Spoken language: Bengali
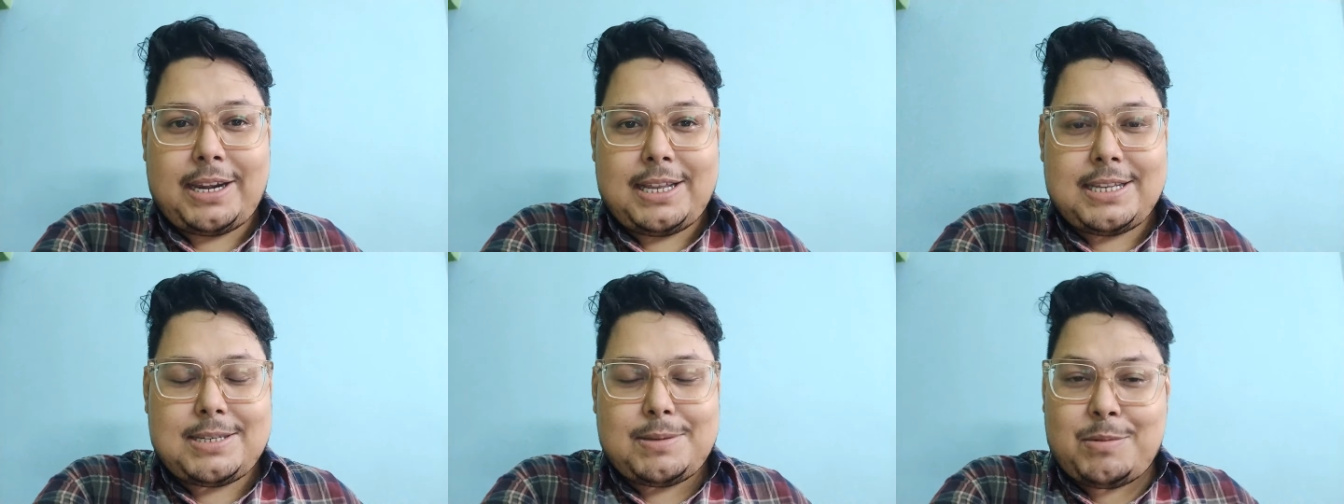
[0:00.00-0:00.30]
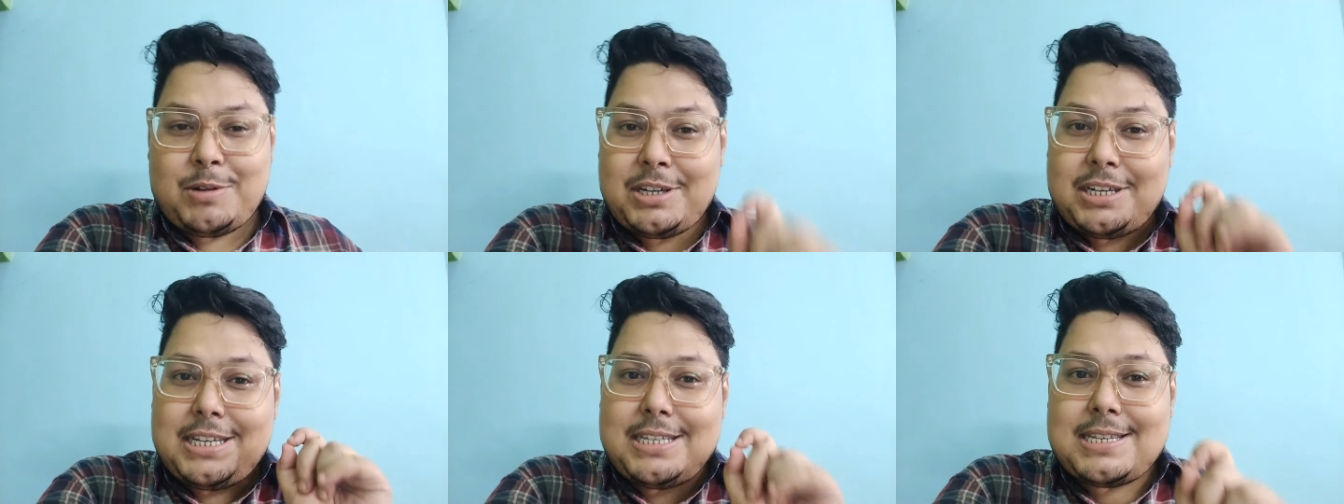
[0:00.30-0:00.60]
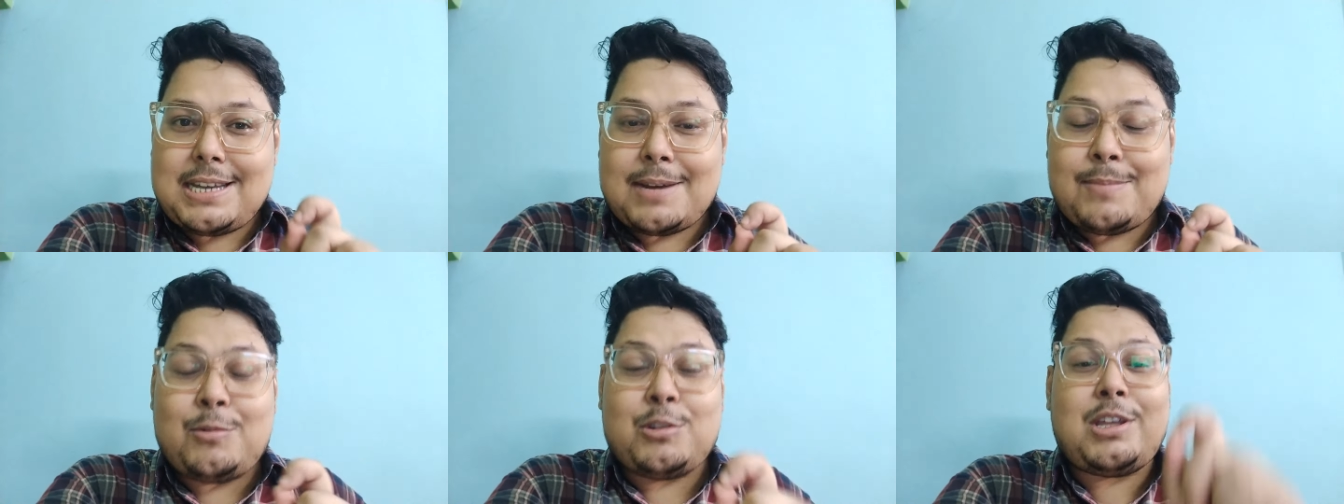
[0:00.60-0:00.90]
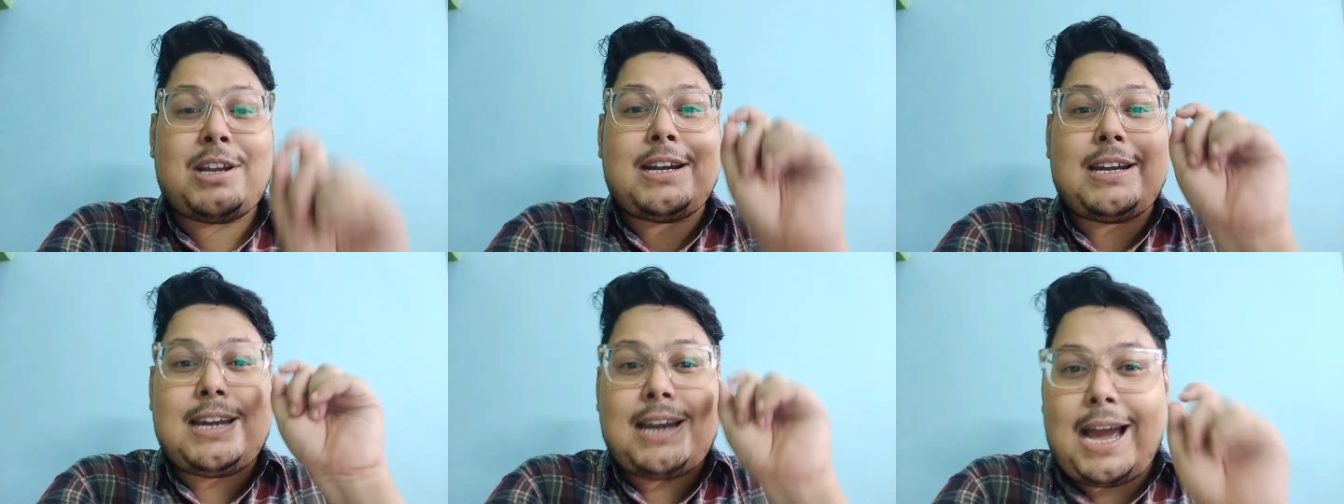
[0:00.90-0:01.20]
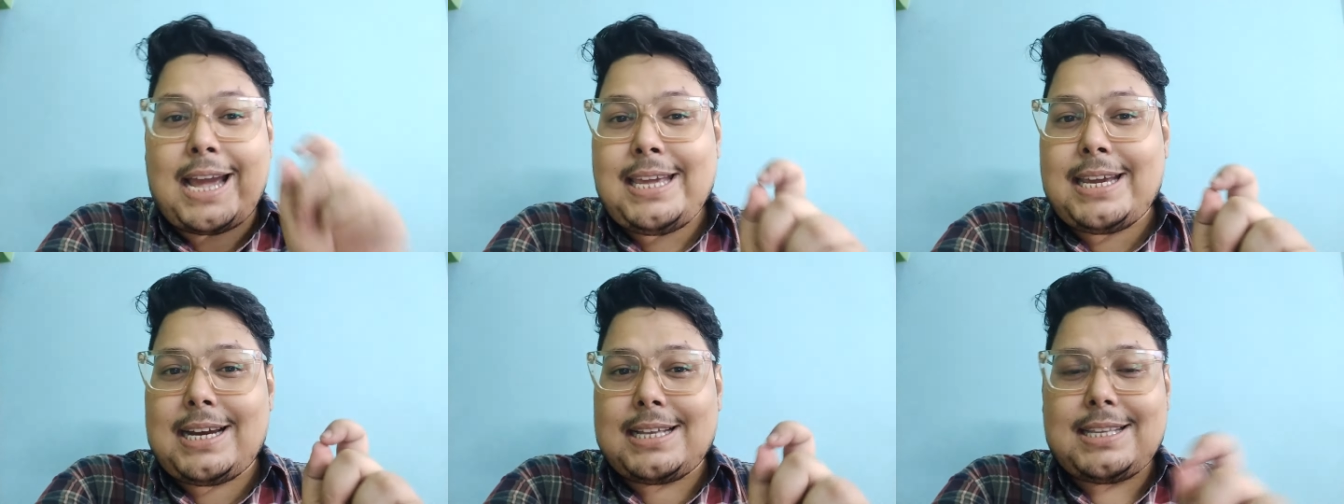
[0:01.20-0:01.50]
বানিয়েছে এবং টিজারের মধ্যে
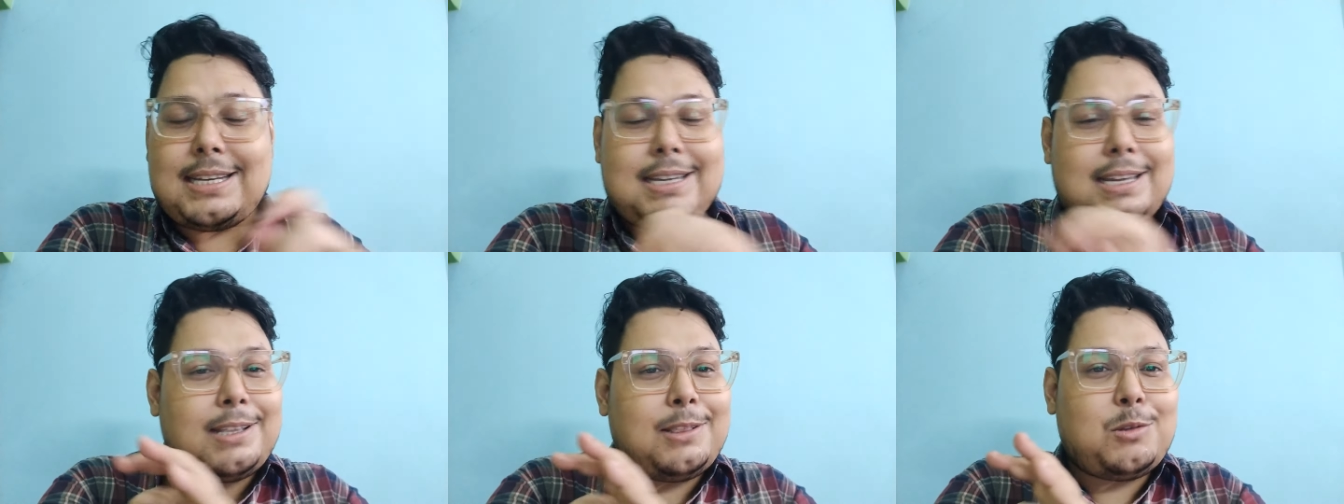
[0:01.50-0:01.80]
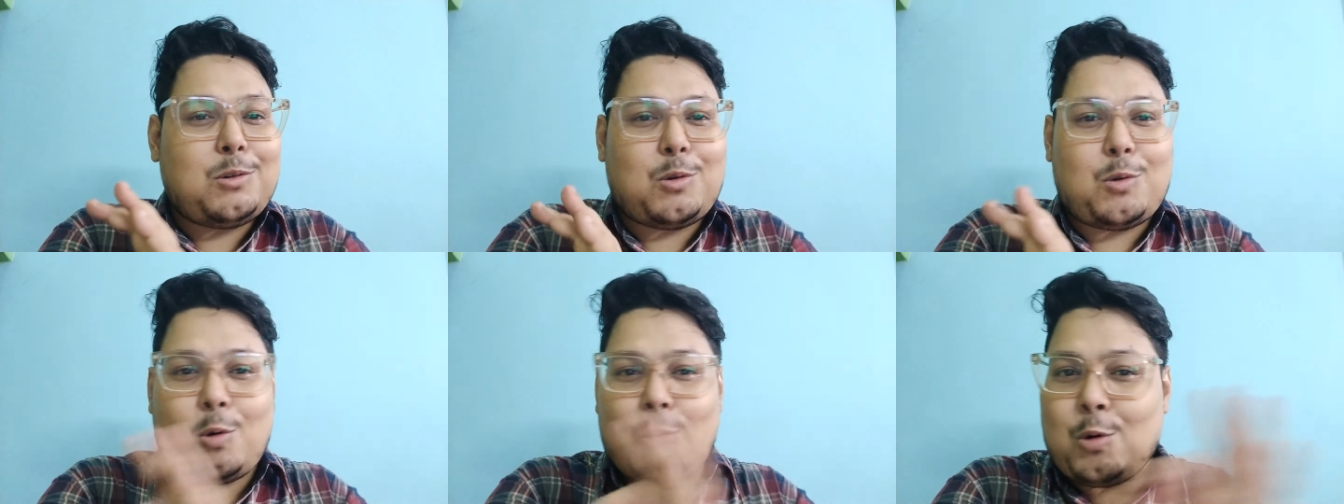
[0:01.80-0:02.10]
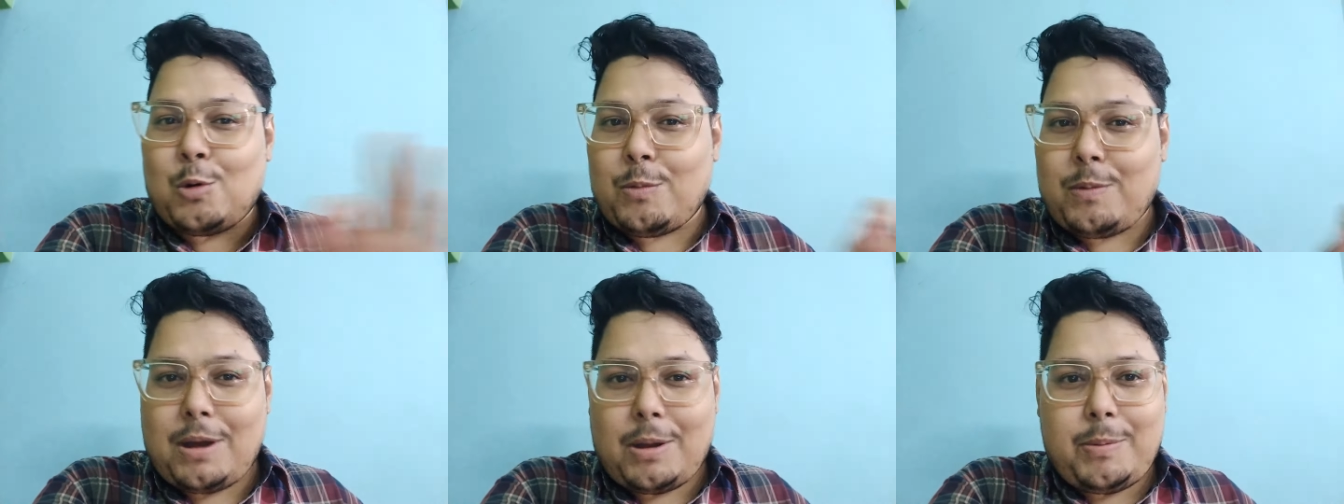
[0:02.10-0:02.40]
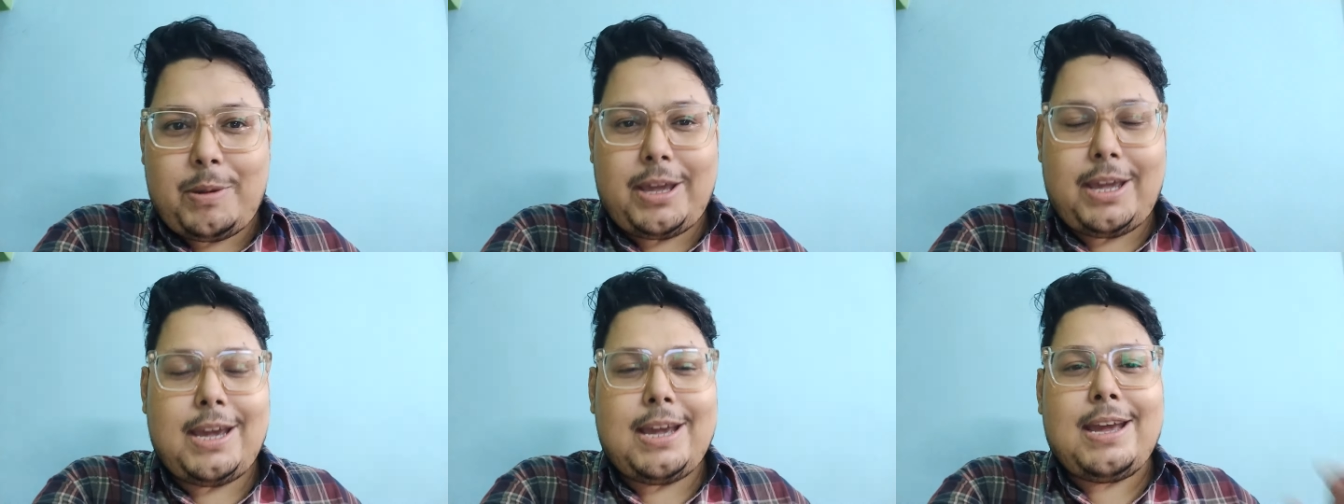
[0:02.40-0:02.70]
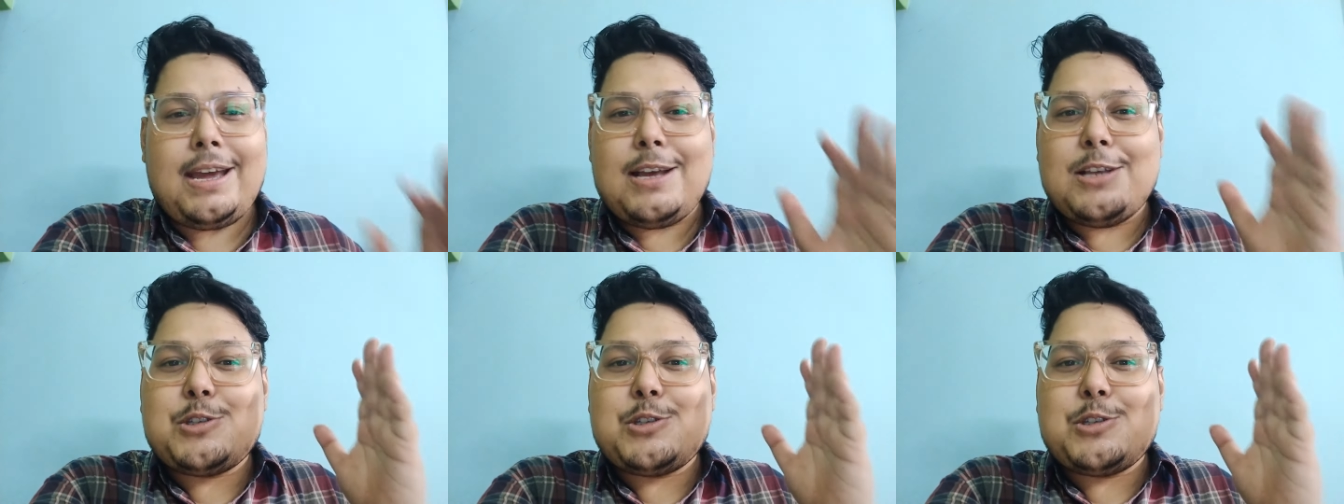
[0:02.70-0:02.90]
নায়িকাদের কিন্তু কোনোভাবেই